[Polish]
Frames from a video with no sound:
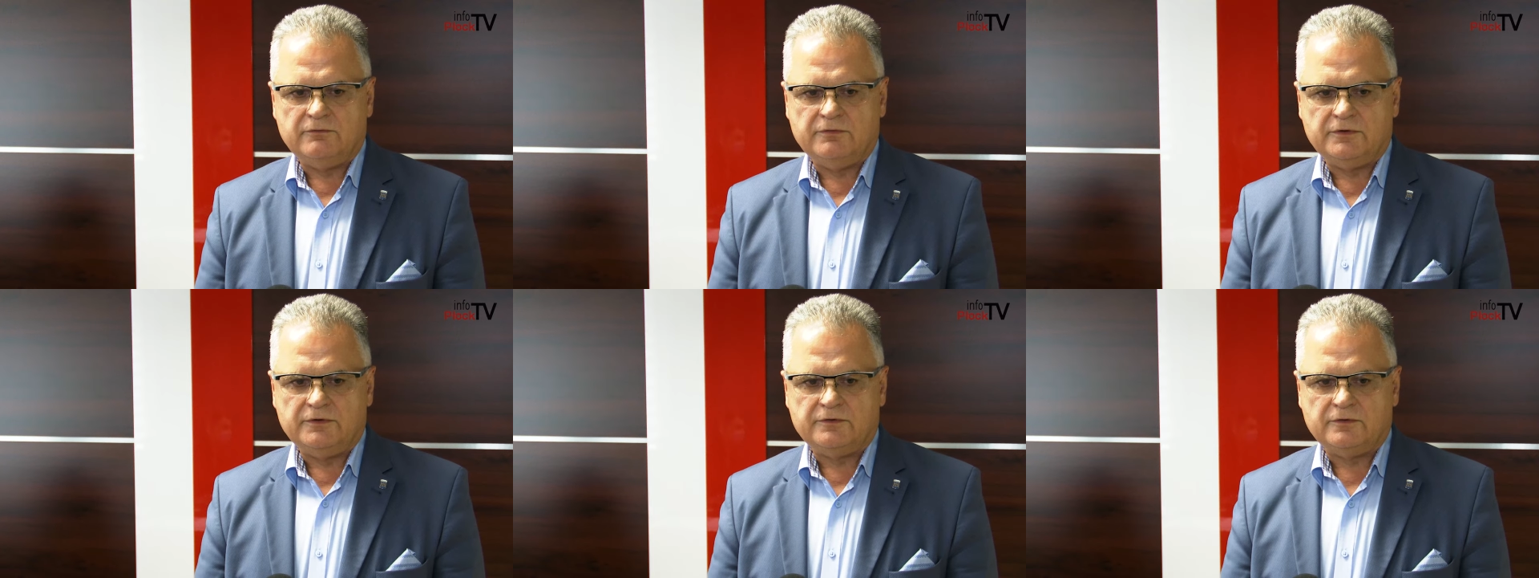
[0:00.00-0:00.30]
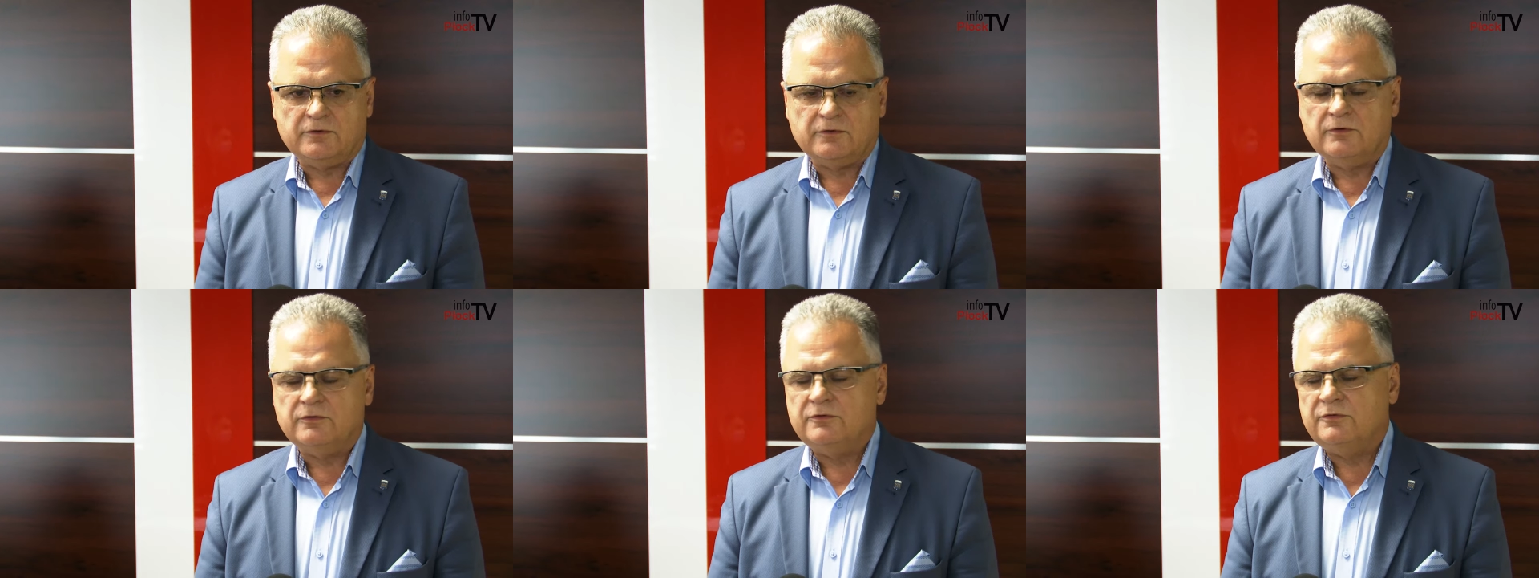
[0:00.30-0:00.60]
w
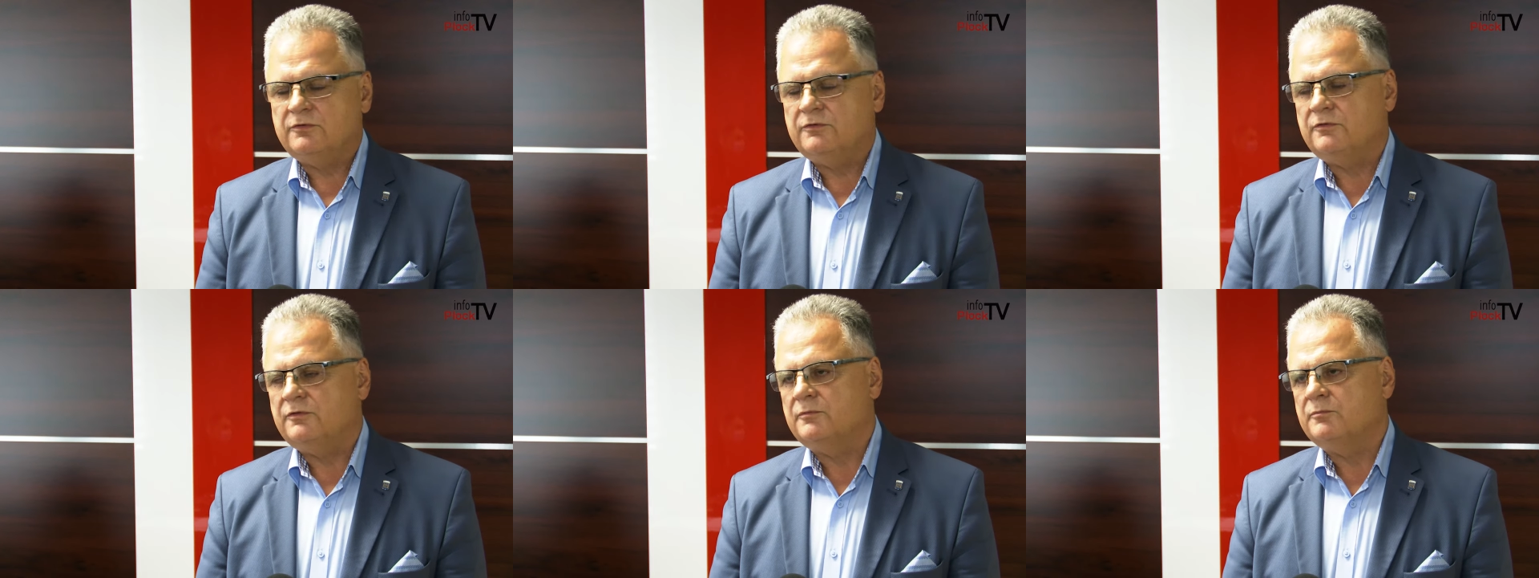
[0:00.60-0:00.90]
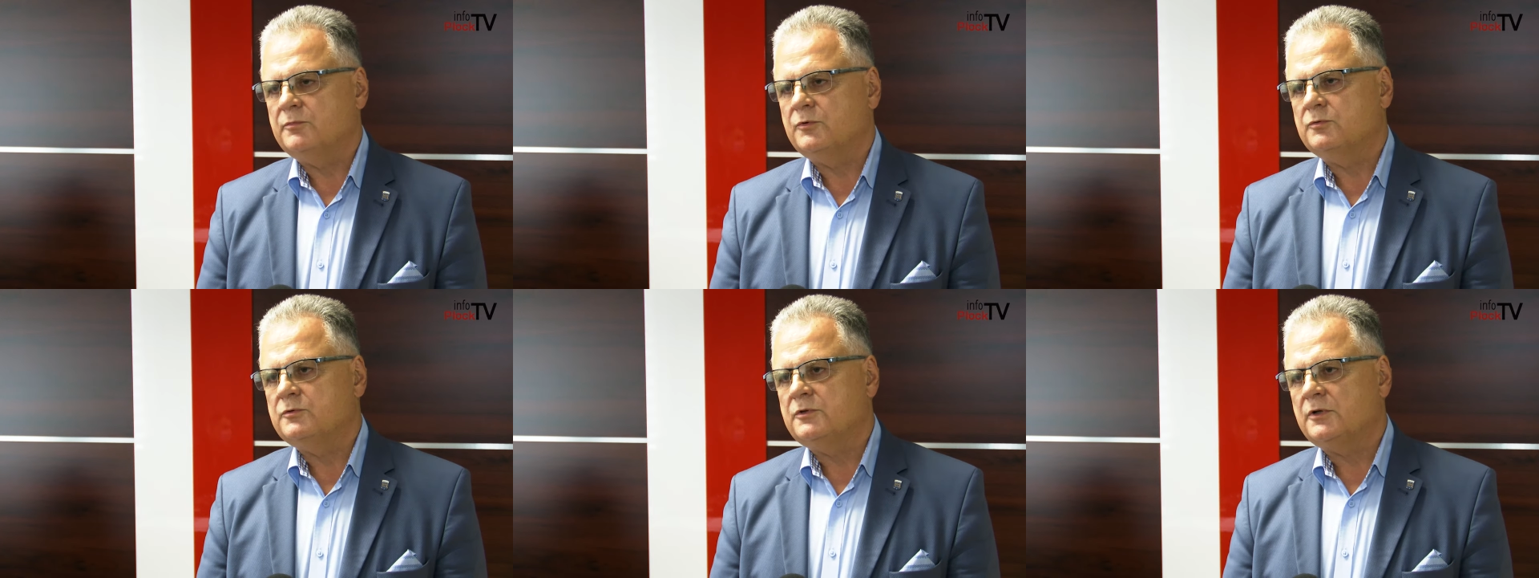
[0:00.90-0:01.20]
wysokości
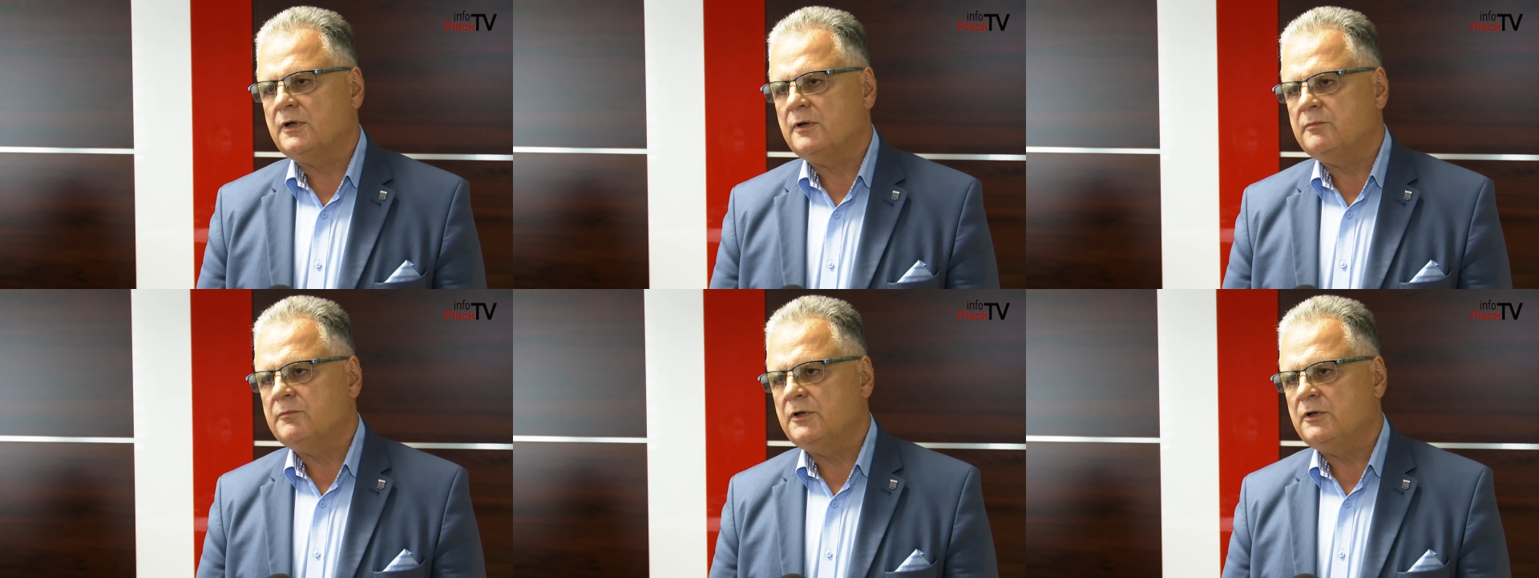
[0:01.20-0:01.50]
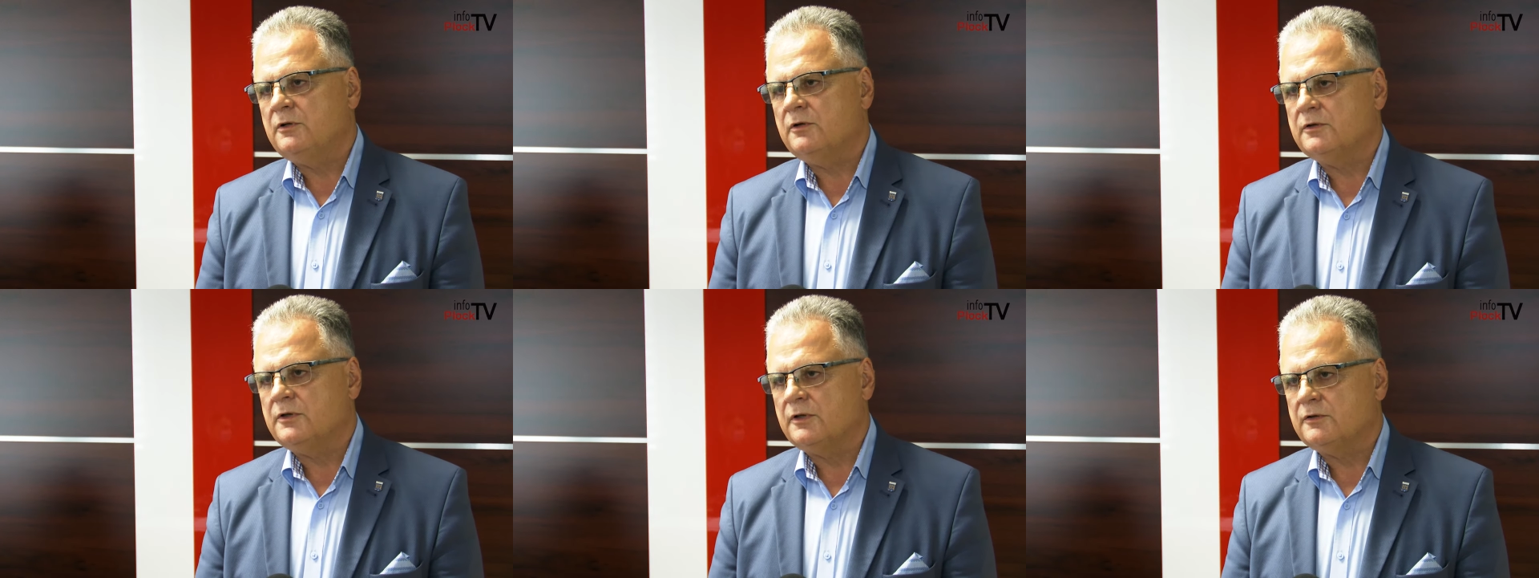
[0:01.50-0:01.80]
1,5
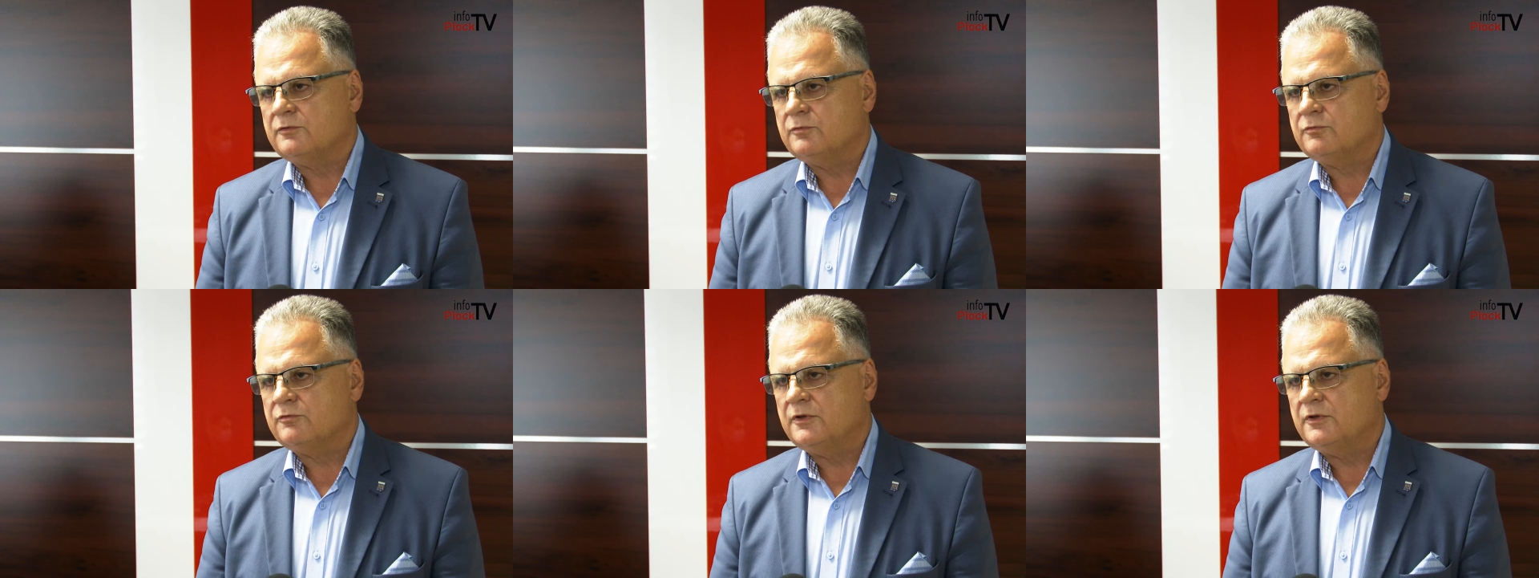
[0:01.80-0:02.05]
miliona z